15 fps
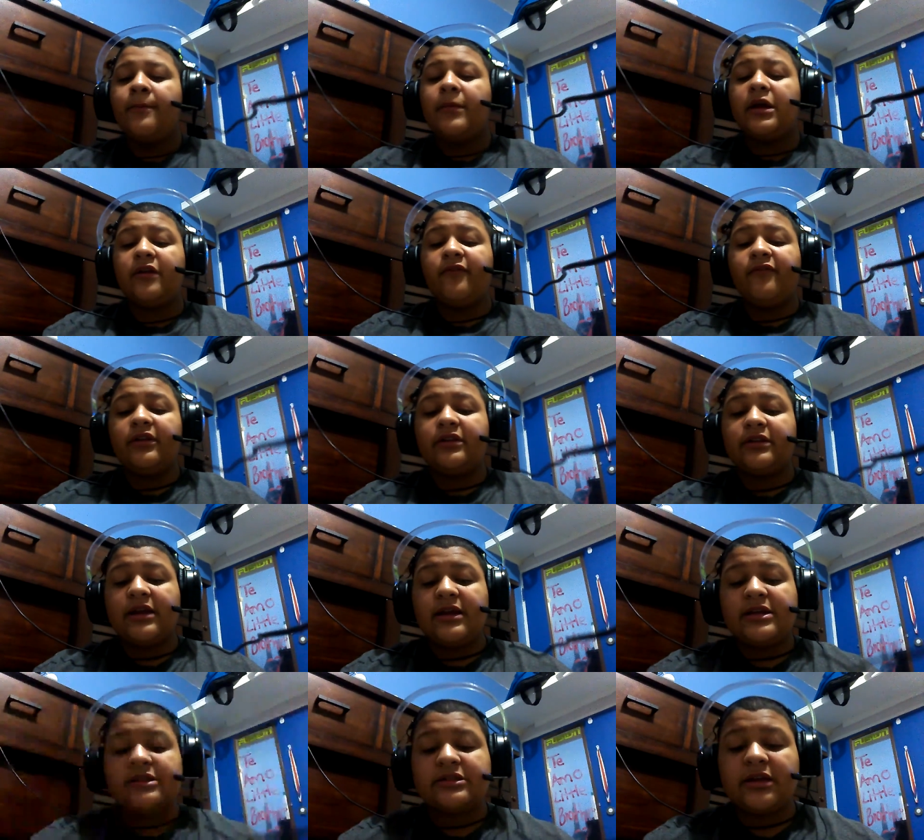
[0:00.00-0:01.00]
Battlefield
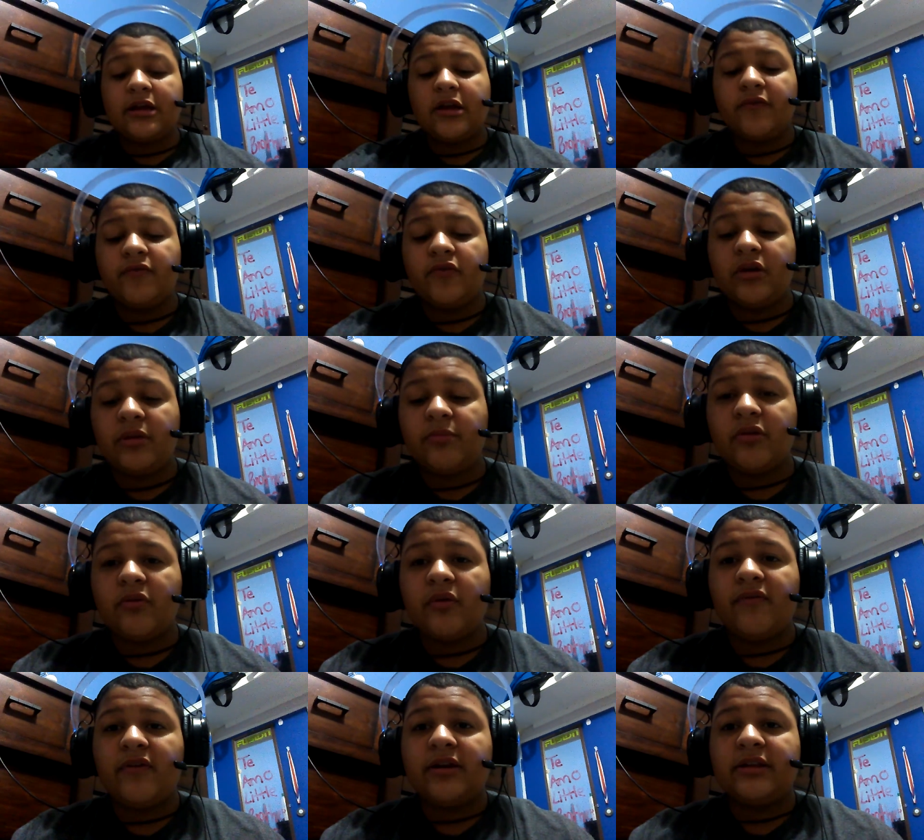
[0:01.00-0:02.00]
3, Call of Duty Modern
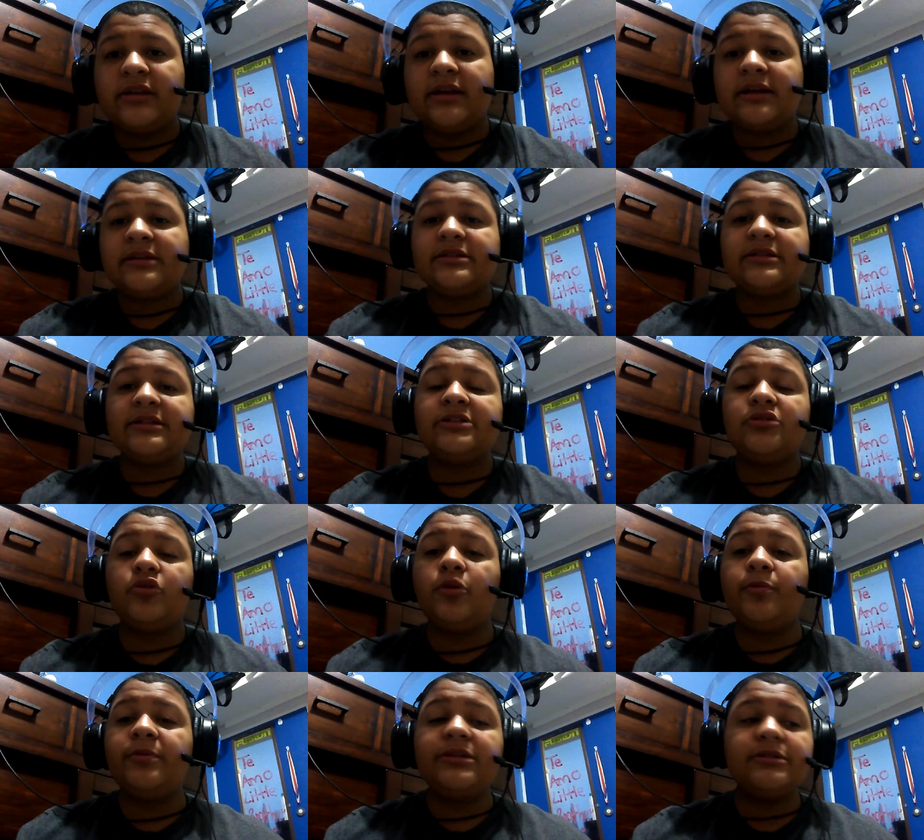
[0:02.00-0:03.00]
Warfare 3.
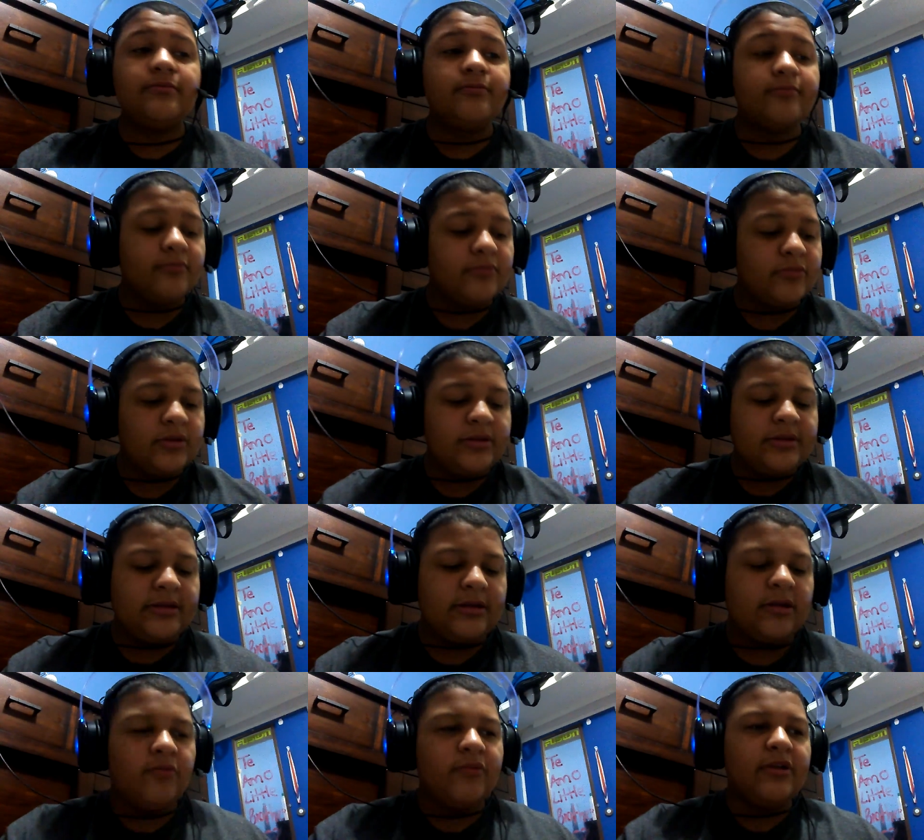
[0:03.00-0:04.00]
Disculpen,
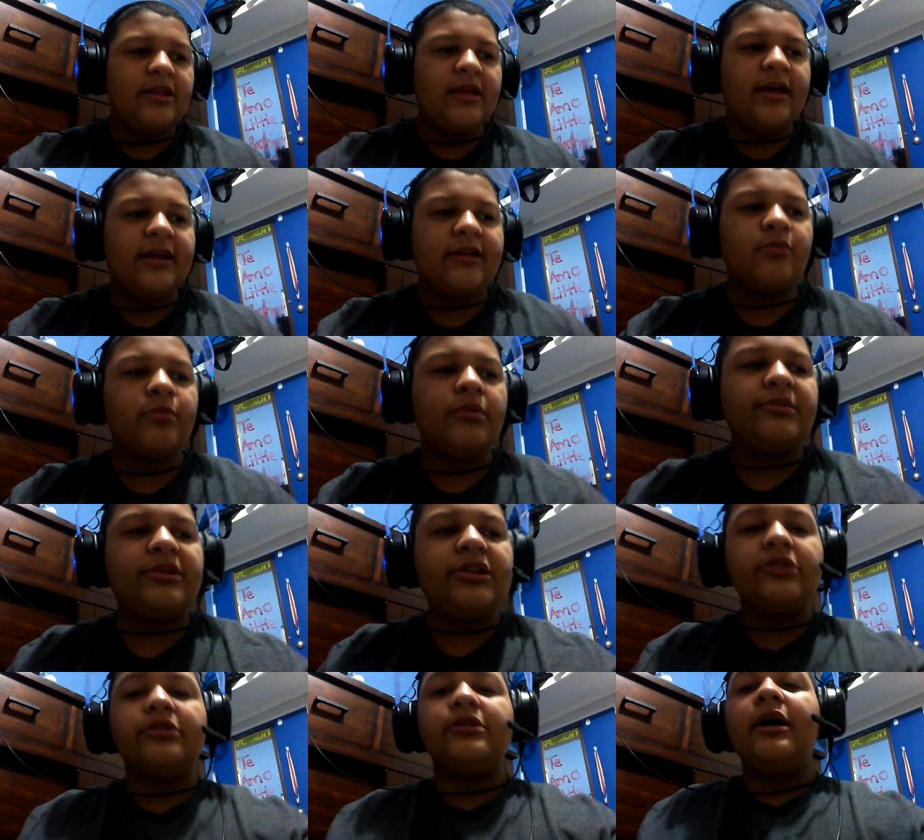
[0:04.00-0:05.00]
lo voy a dejar aquí un
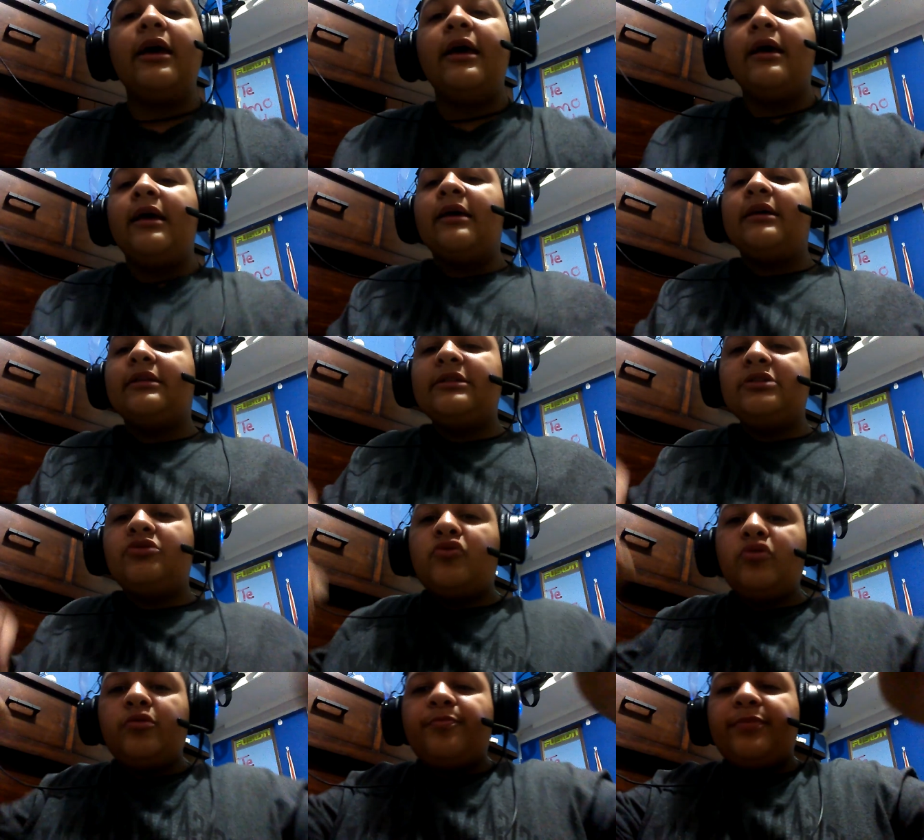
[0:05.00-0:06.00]
momentito.
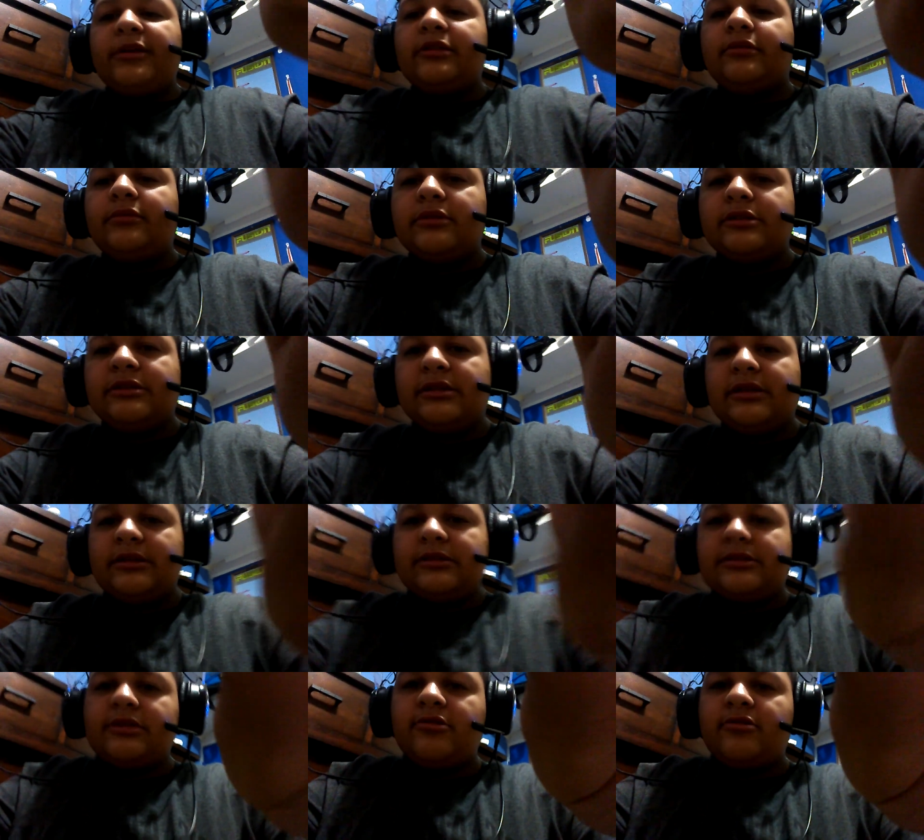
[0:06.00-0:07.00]
Disculpen
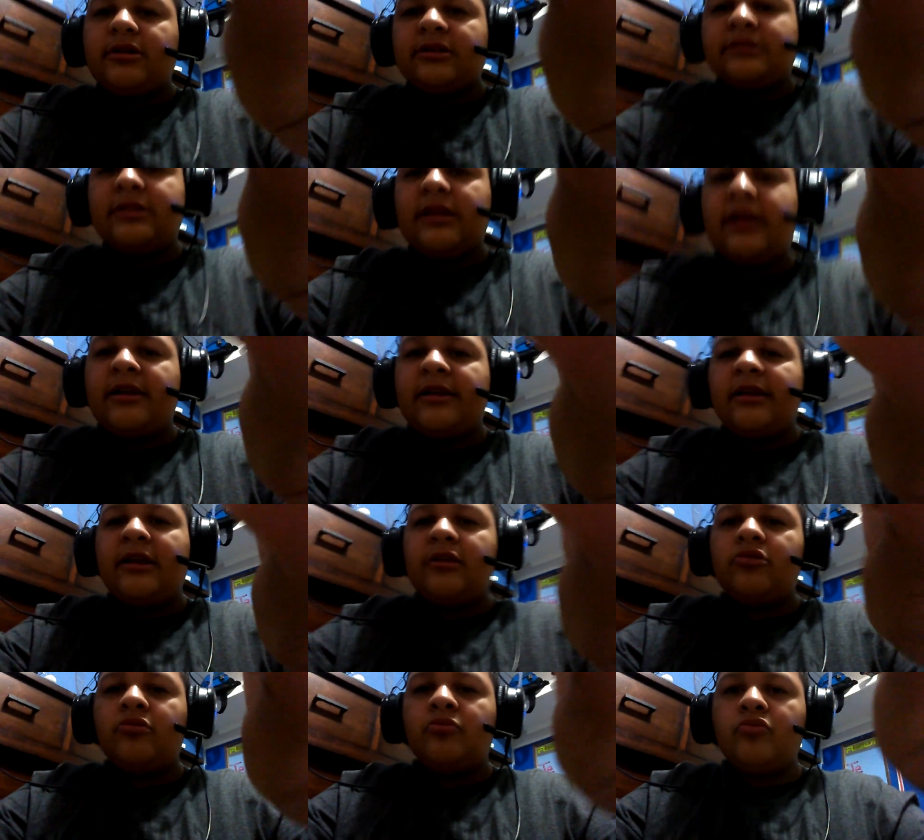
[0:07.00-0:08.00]
si tengo que estar
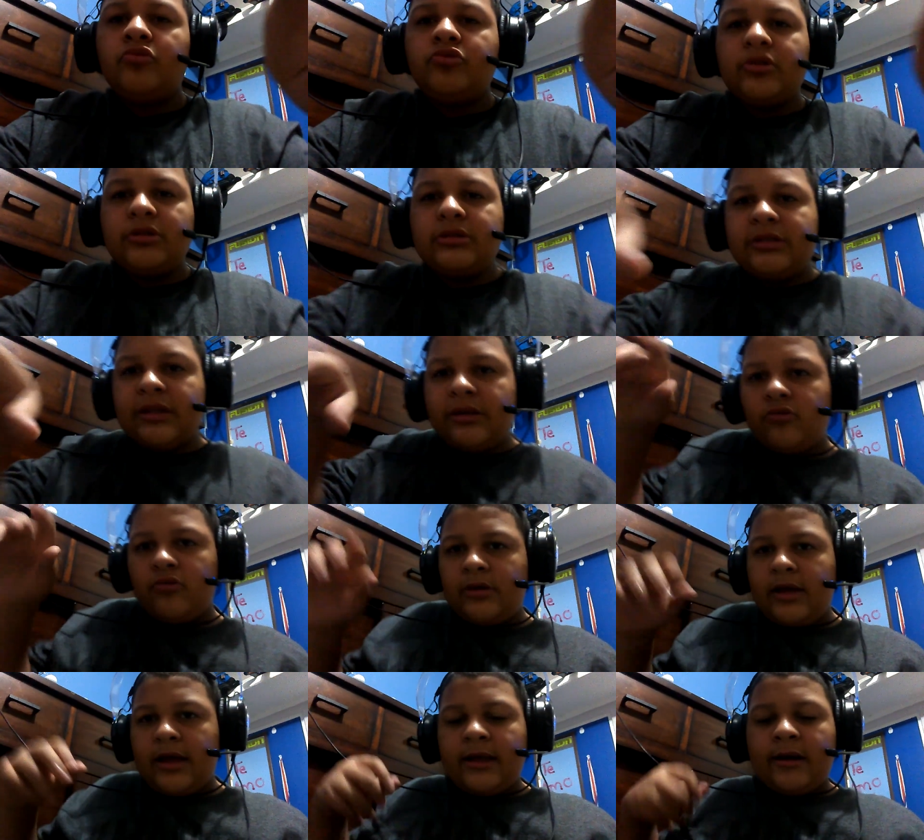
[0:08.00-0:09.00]
arreglando mucho el
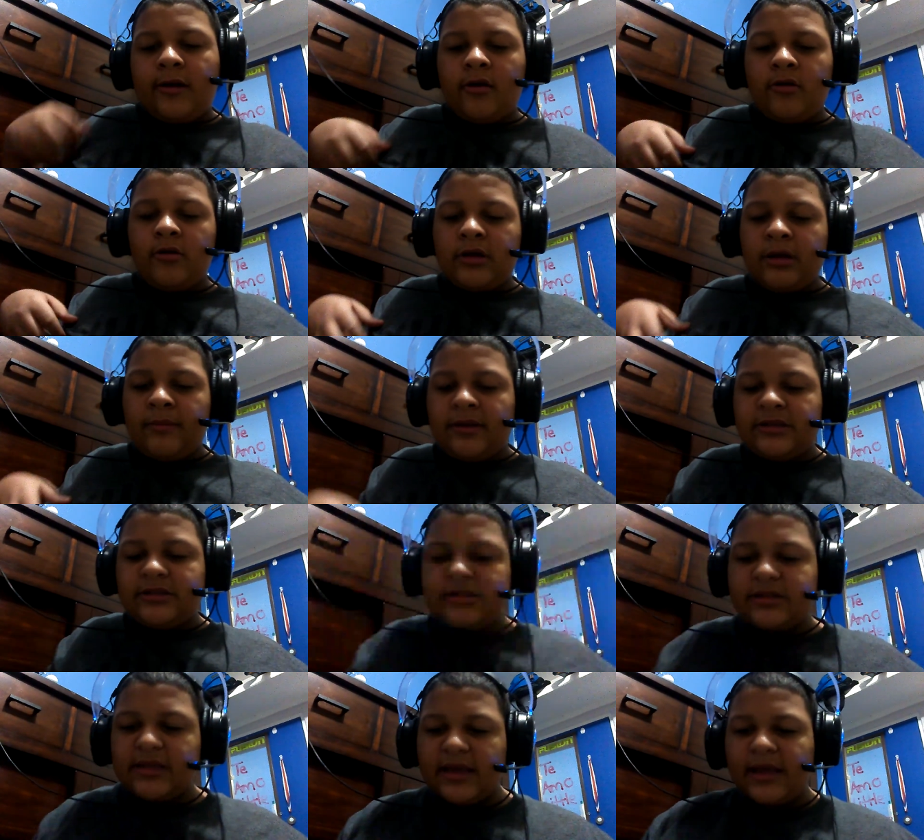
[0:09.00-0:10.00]
celular. Lo que
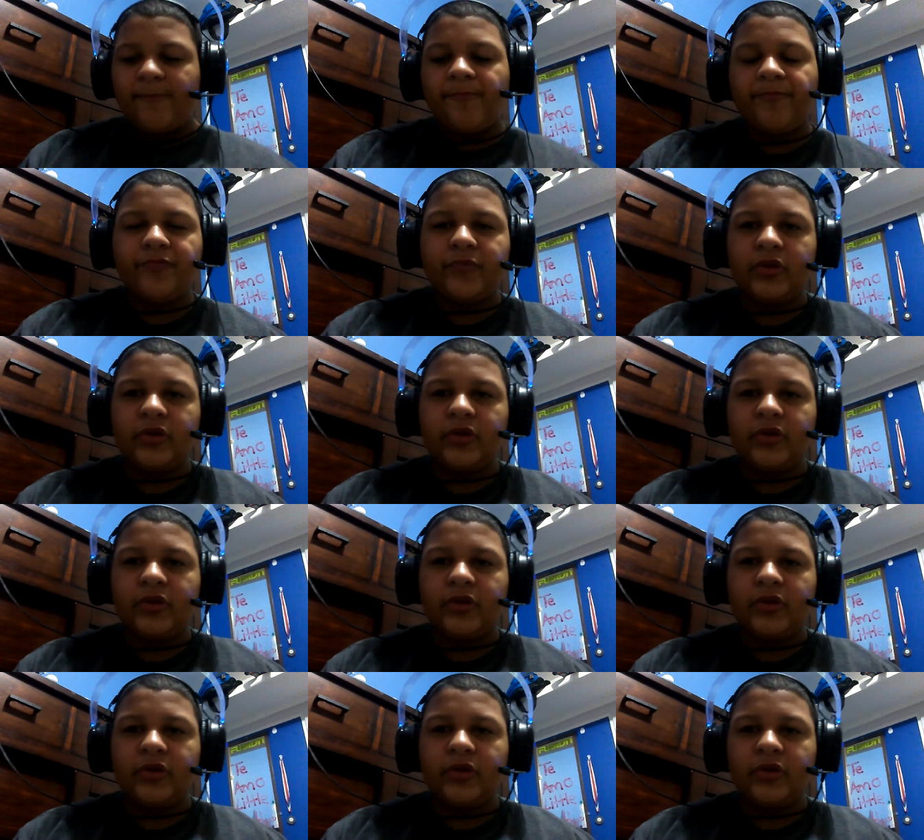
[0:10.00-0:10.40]
pasa es que